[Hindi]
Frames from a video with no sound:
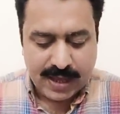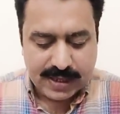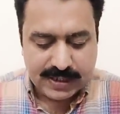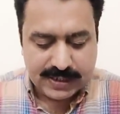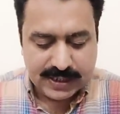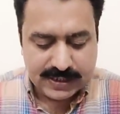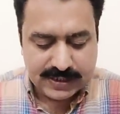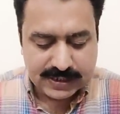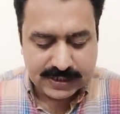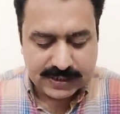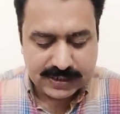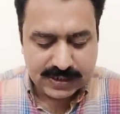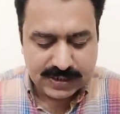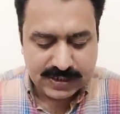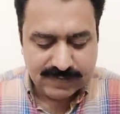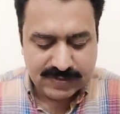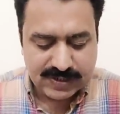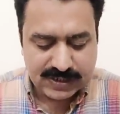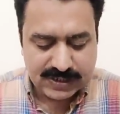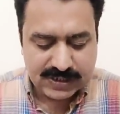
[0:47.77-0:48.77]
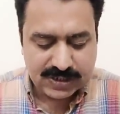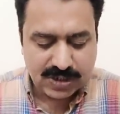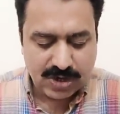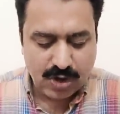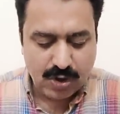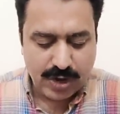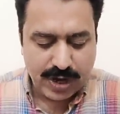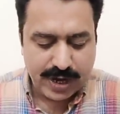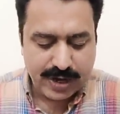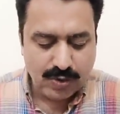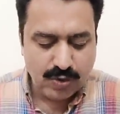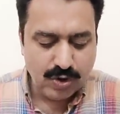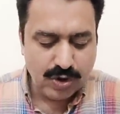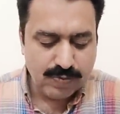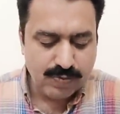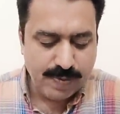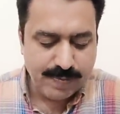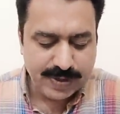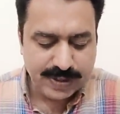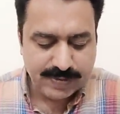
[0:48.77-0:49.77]
ये जस्ट चीफ जस्टिस लाहौर हाई
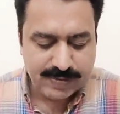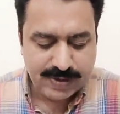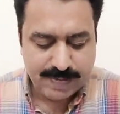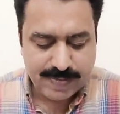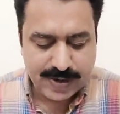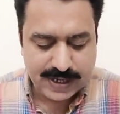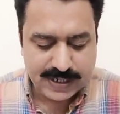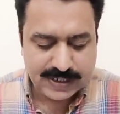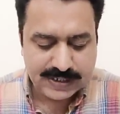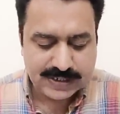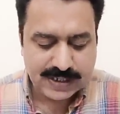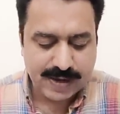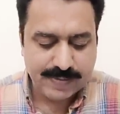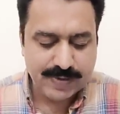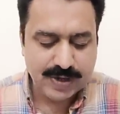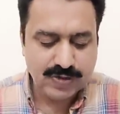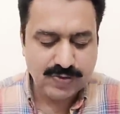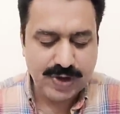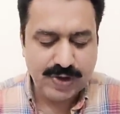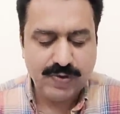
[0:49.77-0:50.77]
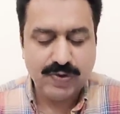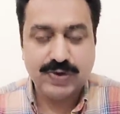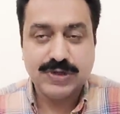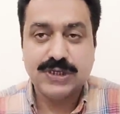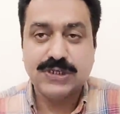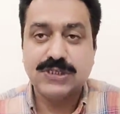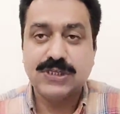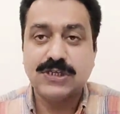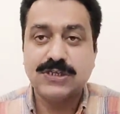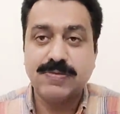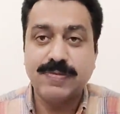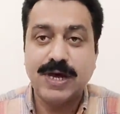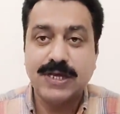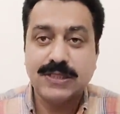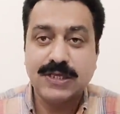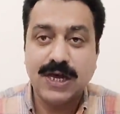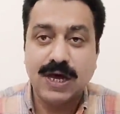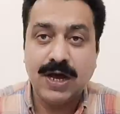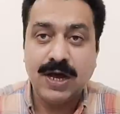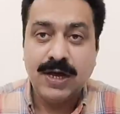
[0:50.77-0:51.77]
कोर्ट मोहम्मद अमीर भट्टी साहब ने जो है वो गुजशत
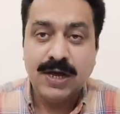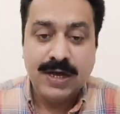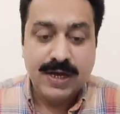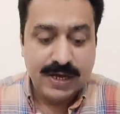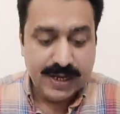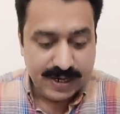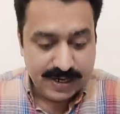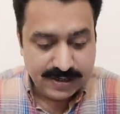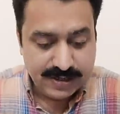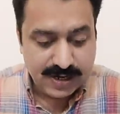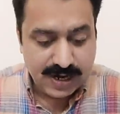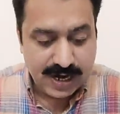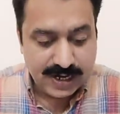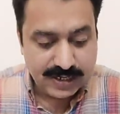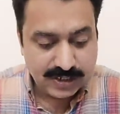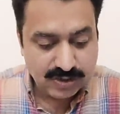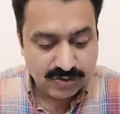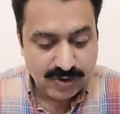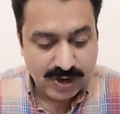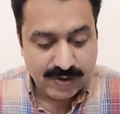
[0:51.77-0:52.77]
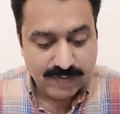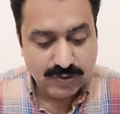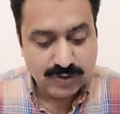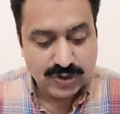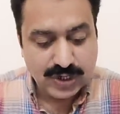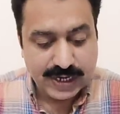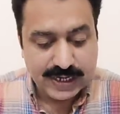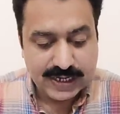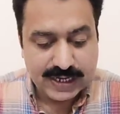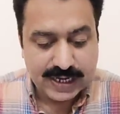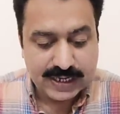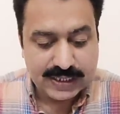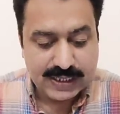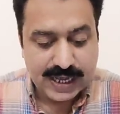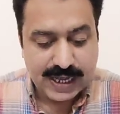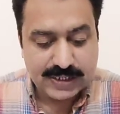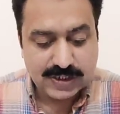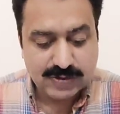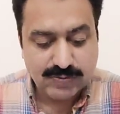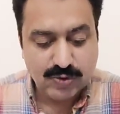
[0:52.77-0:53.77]
समात का रिटर्न आर्डर जो है वो जारी कर
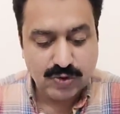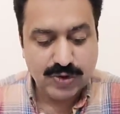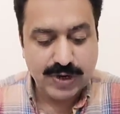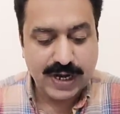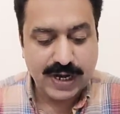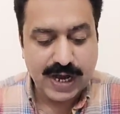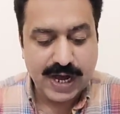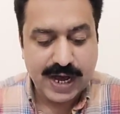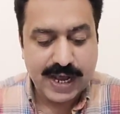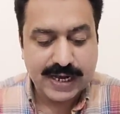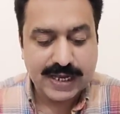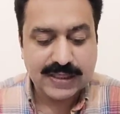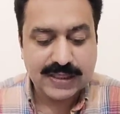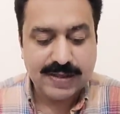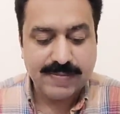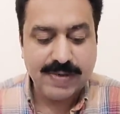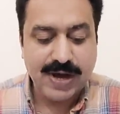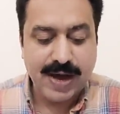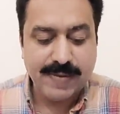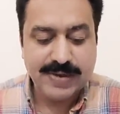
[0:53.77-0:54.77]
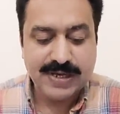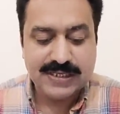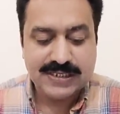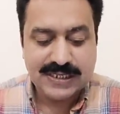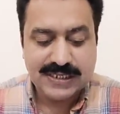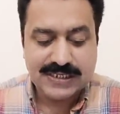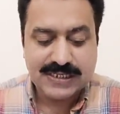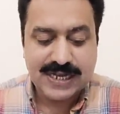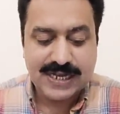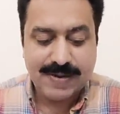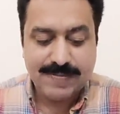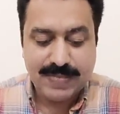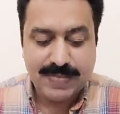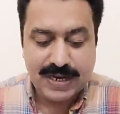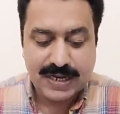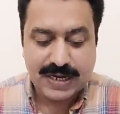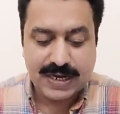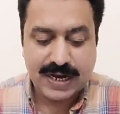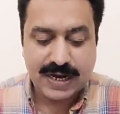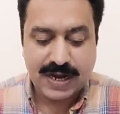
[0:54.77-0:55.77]
दिया है जिसमें उन्होंने उन्होंने कहा है कि तमाम एजेंसियां
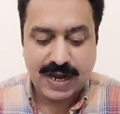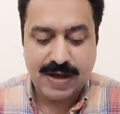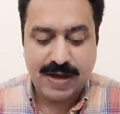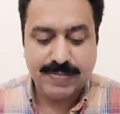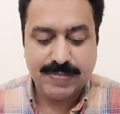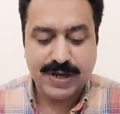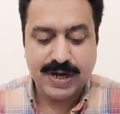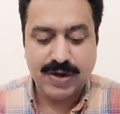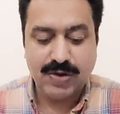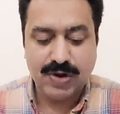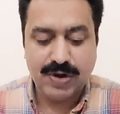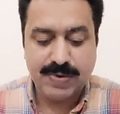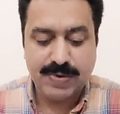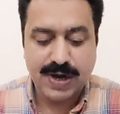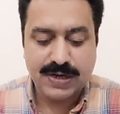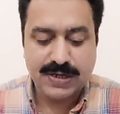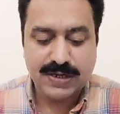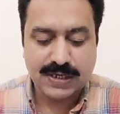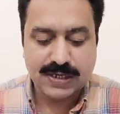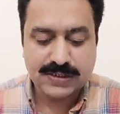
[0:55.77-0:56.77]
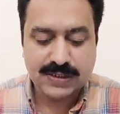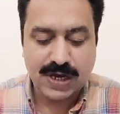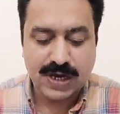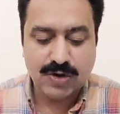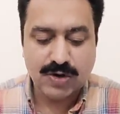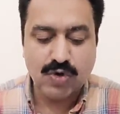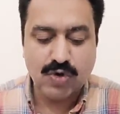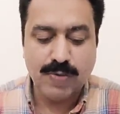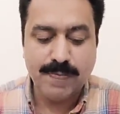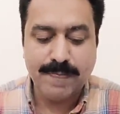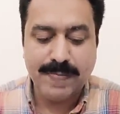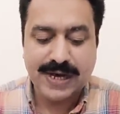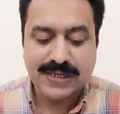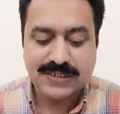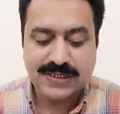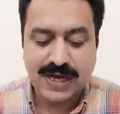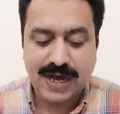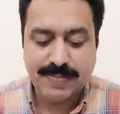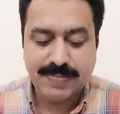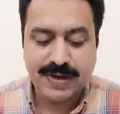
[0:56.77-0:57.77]
मिलकर काम करें और इमरान रियाज खान को
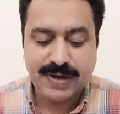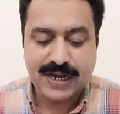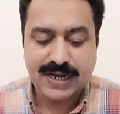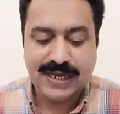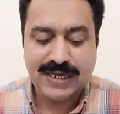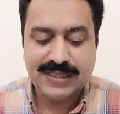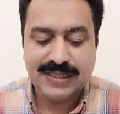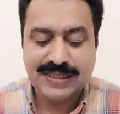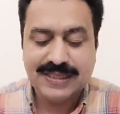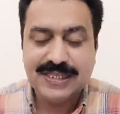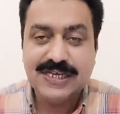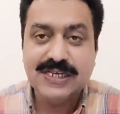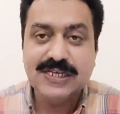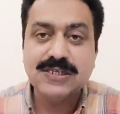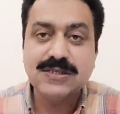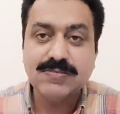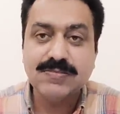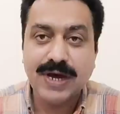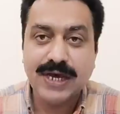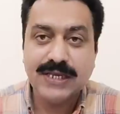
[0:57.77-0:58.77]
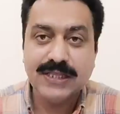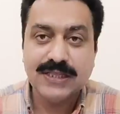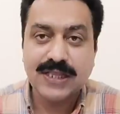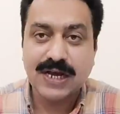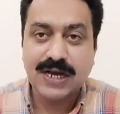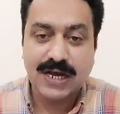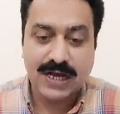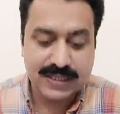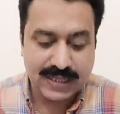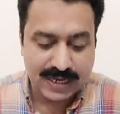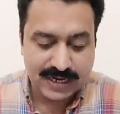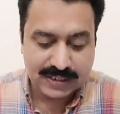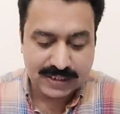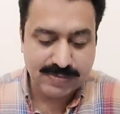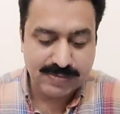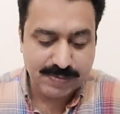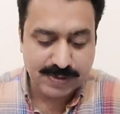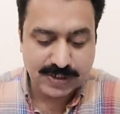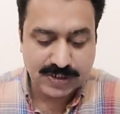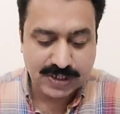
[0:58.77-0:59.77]
बाजियाब करके तीस मई तक अदालत
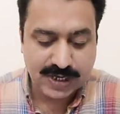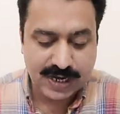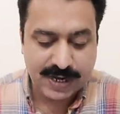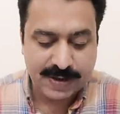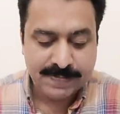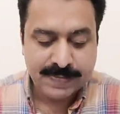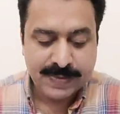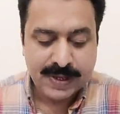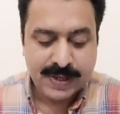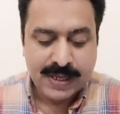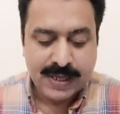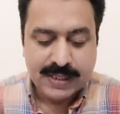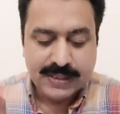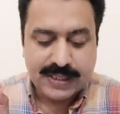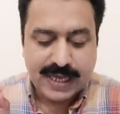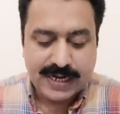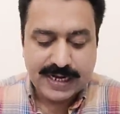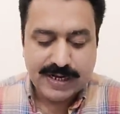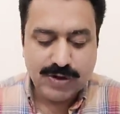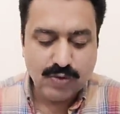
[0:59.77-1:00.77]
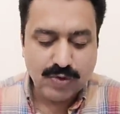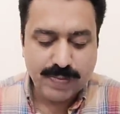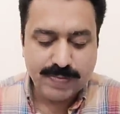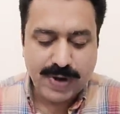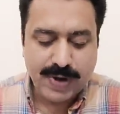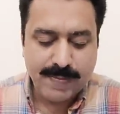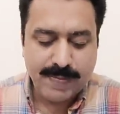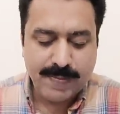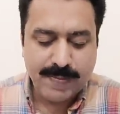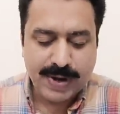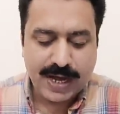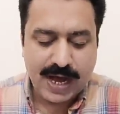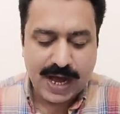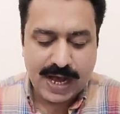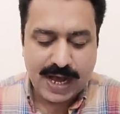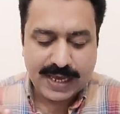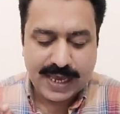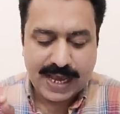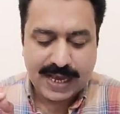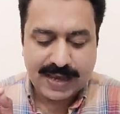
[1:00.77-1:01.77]
में पेश करें तहरीर हुक्मनामे में
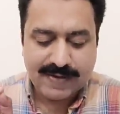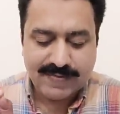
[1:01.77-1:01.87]
कहा गया है कि